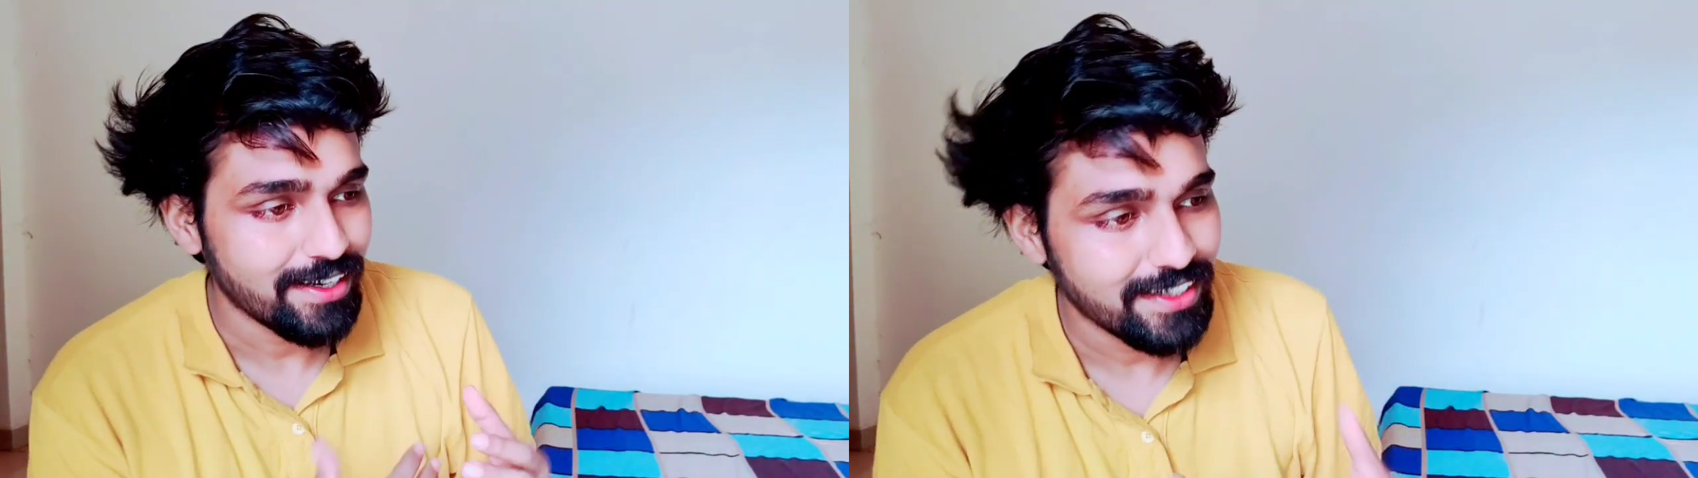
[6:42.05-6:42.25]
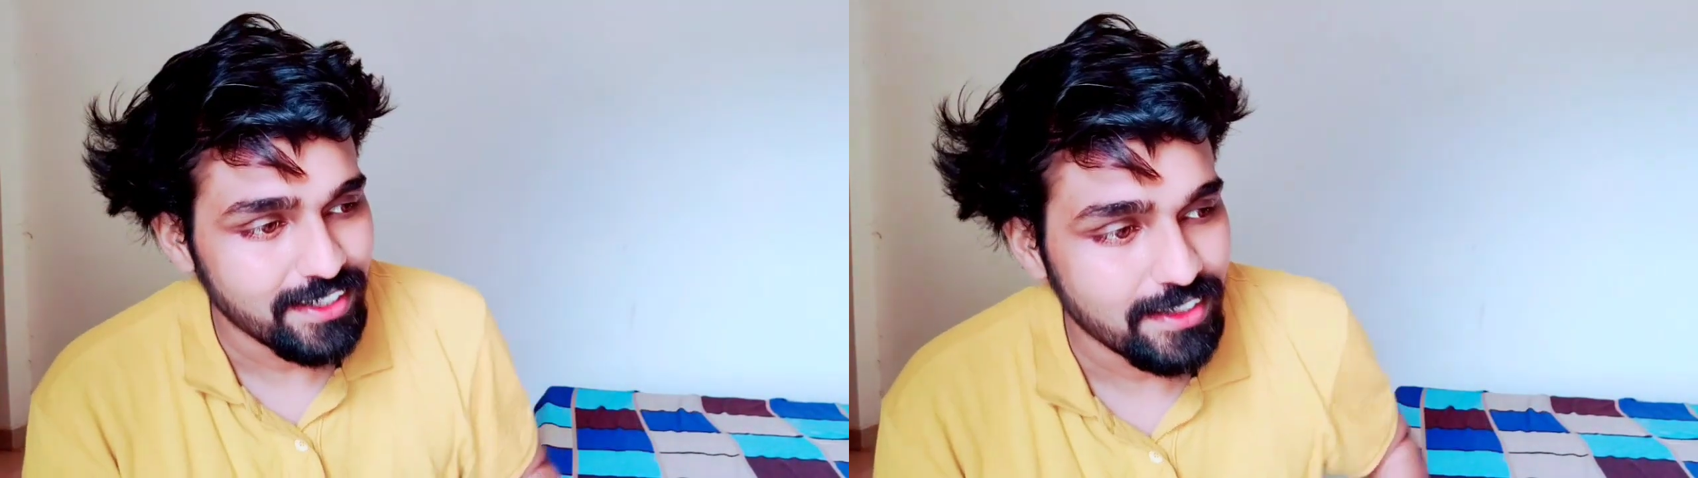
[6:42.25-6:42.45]

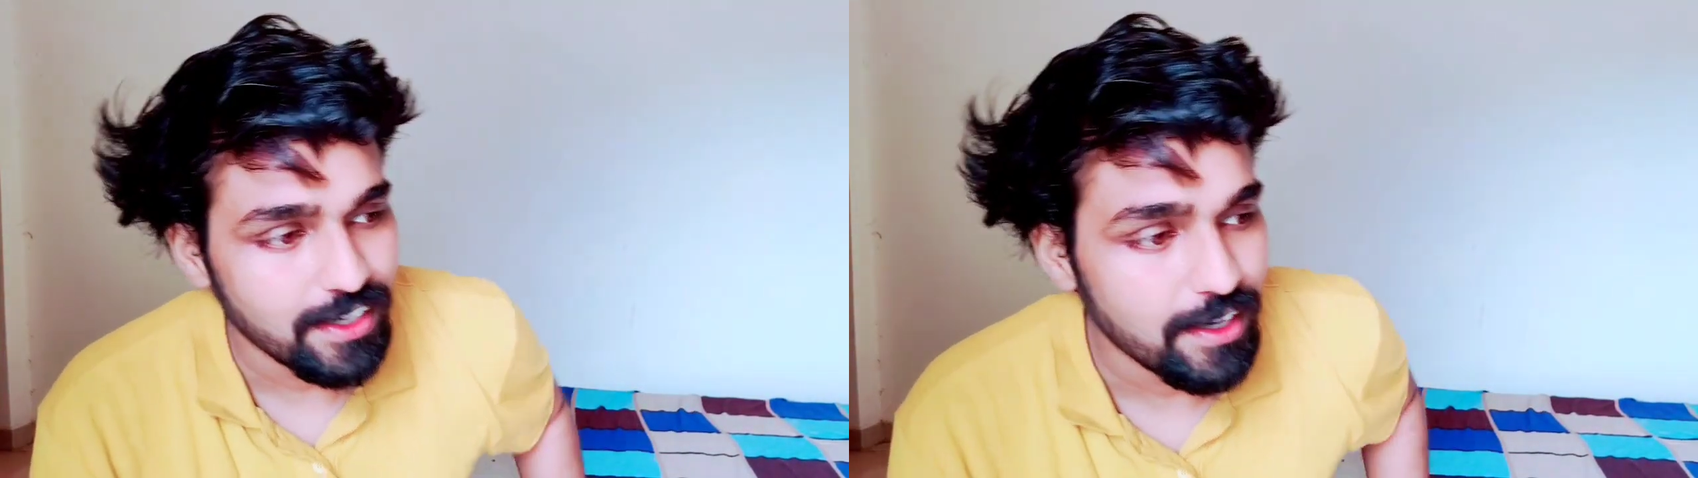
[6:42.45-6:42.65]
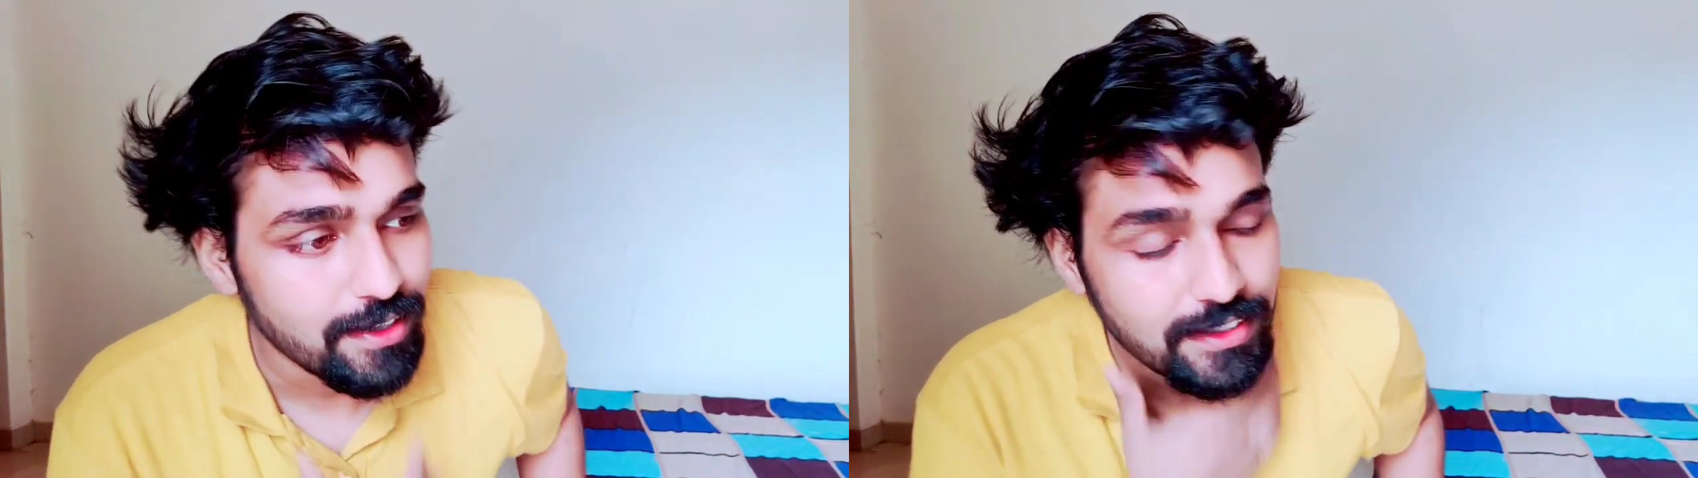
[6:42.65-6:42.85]
एक्टिंग
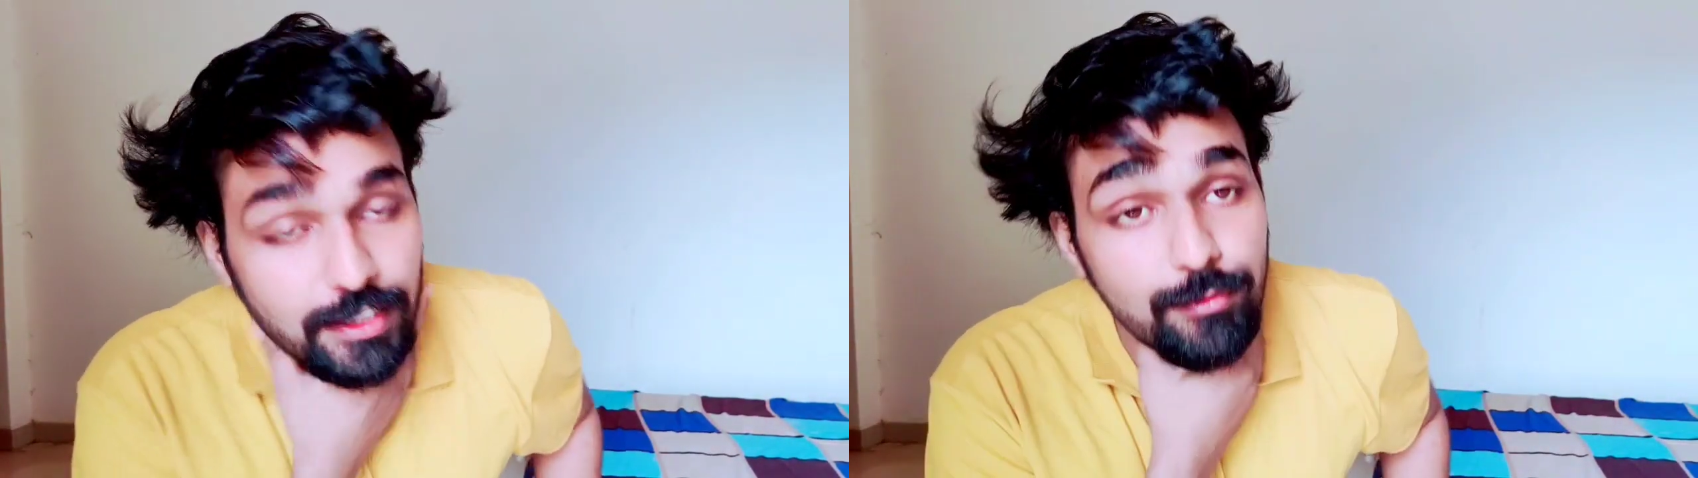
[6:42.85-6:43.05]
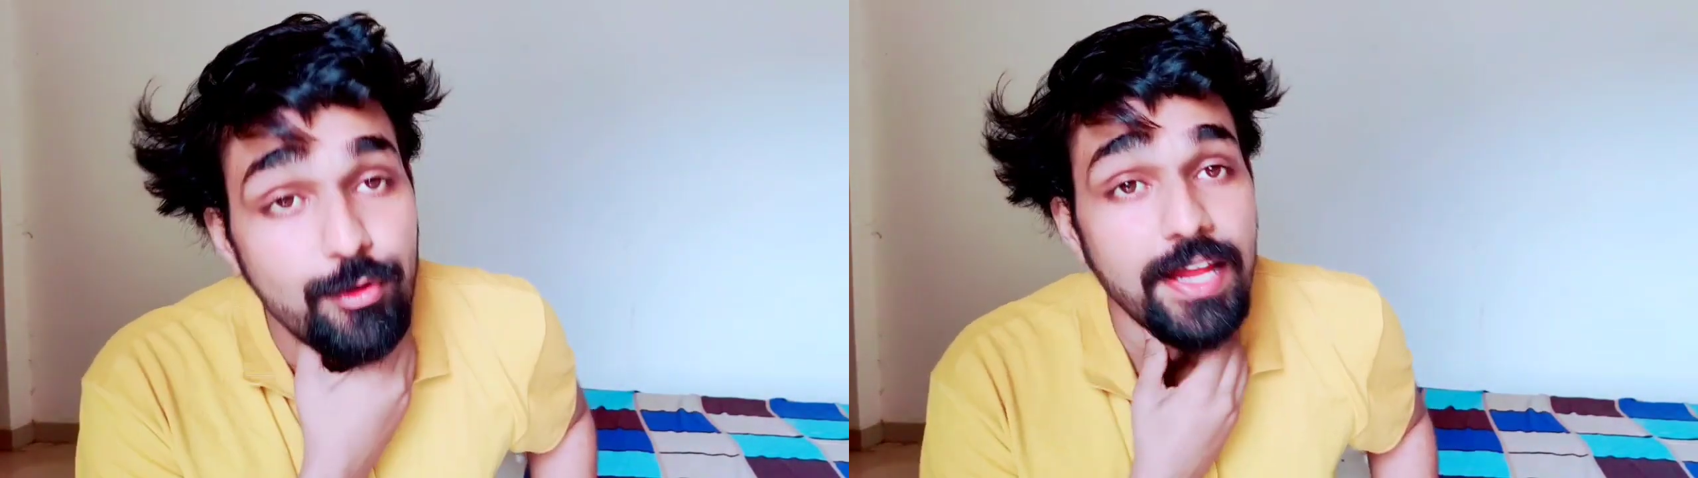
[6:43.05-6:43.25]
के
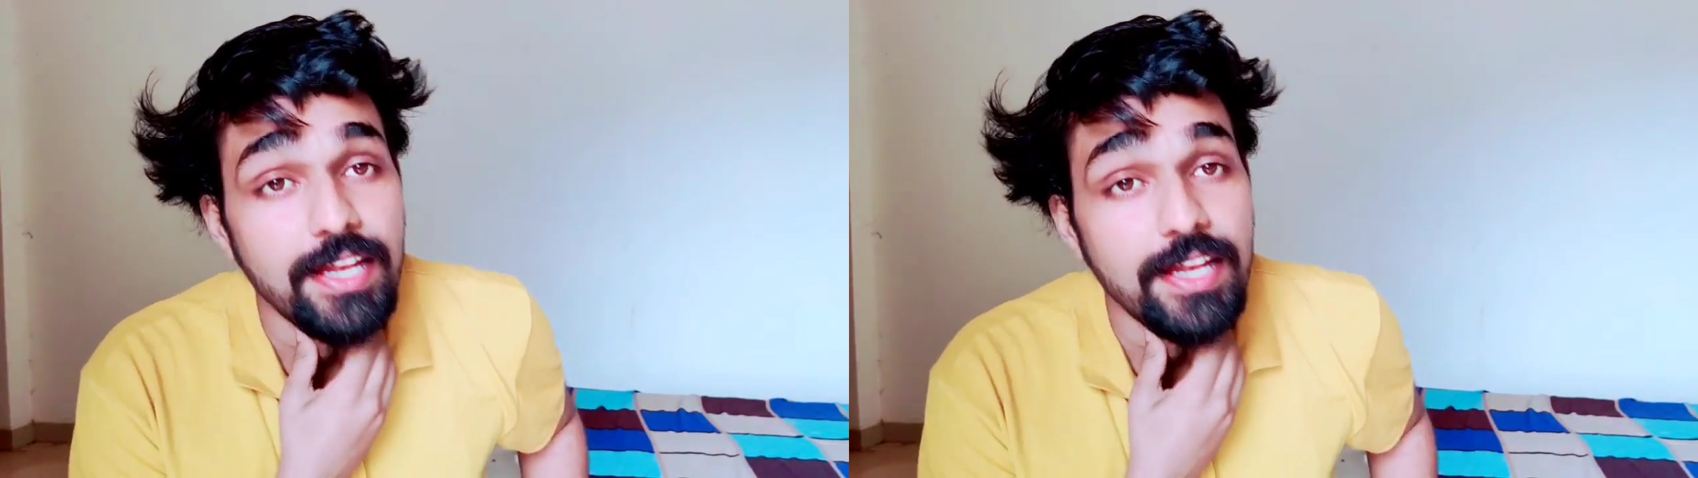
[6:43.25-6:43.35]
अंदर वो